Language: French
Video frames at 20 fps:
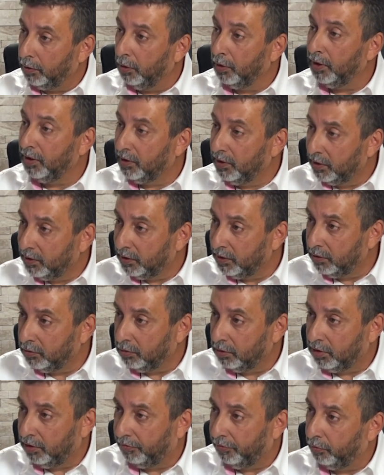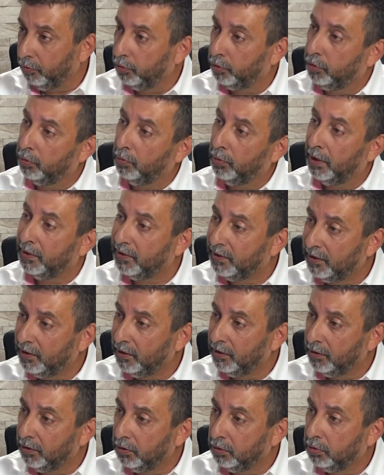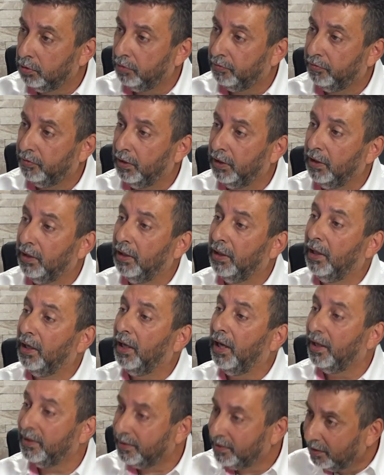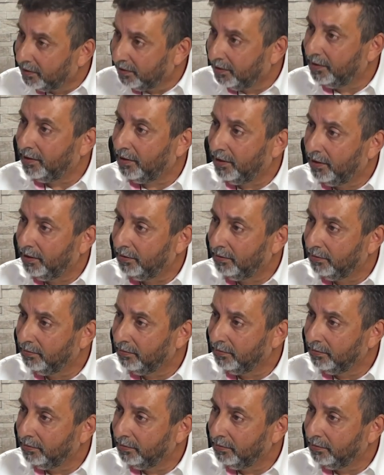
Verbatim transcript: dans l'exercice de ses fonctions à Signe, se fait assassiner